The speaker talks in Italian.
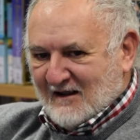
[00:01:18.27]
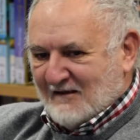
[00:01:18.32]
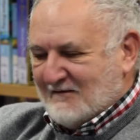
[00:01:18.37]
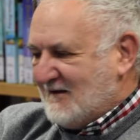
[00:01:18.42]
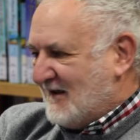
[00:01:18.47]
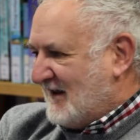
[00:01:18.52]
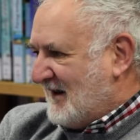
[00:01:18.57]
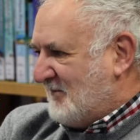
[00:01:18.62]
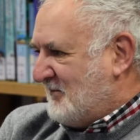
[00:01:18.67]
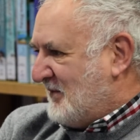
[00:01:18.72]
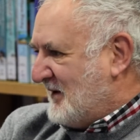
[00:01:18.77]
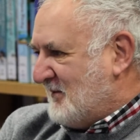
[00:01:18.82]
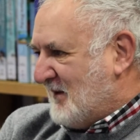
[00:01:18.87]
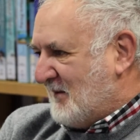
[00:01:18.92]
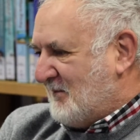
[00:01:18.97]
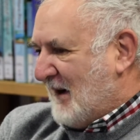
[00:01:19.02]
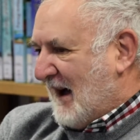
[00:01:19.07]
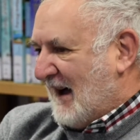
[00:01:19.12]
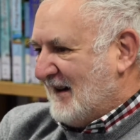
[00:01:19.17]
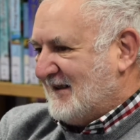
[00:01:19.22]
una delle prime
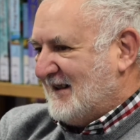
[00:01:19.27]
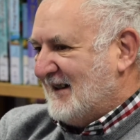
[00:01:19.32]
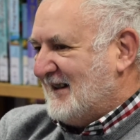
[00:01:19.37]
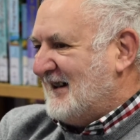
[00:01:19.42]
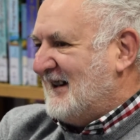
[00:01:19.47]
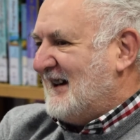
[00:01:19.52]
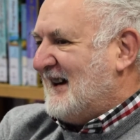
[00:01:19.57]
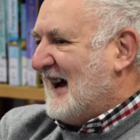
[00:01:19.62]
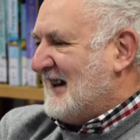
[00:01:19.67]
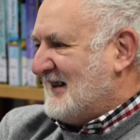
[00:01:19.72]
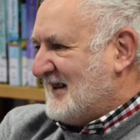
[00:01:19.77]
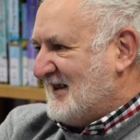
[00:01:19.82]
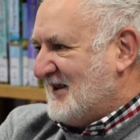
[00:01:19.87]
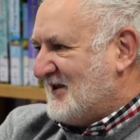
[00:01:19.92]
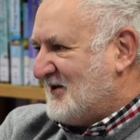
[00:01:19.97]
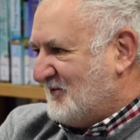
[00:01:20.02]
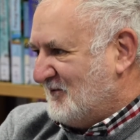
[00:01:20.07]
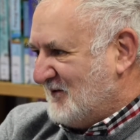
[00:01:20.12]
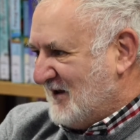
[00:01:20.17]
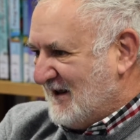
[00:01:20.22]
parti è dedicata agli
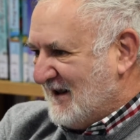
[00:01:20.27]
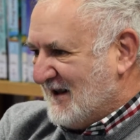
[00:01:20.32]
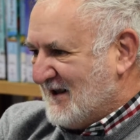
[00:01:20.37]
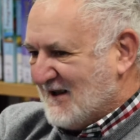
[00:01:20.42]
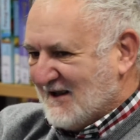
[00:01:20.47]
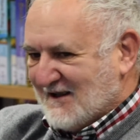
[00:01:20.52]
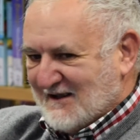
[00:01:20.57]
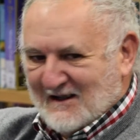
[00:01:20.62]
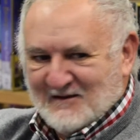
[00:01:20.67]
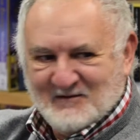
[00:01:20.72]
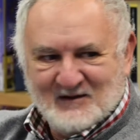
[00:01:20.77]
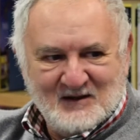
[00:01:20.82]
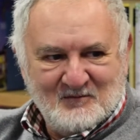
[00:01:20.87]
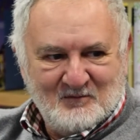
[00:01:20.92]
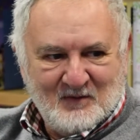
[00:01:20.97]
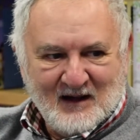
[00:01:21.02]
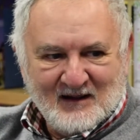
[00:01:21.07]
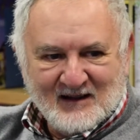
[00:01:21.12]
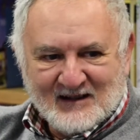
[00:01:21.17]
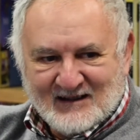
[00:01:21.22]
studi di sistemi di
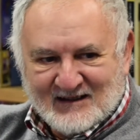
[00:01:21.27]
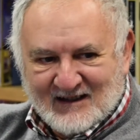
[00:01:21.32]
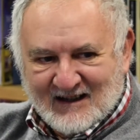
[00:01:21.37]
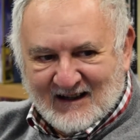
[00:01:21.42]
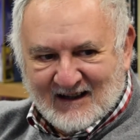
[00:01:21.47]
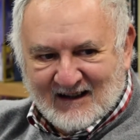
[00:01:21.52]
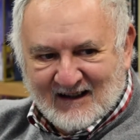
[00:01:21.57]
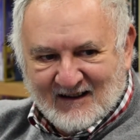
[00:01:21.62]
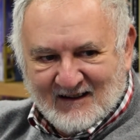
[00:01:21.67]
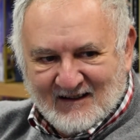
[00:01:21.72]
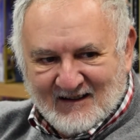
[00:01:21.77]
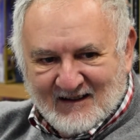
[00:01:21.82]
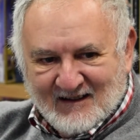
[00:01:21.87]
parentela,